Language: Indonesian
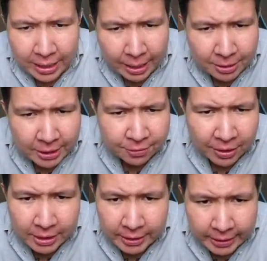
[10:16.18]
Nemesis
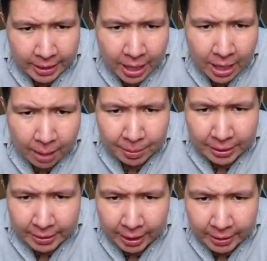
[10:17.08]
fase 3. Apa
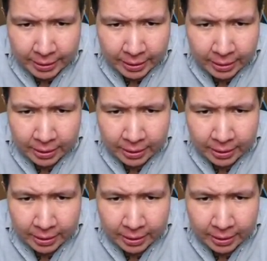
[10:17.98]
yang terjadi.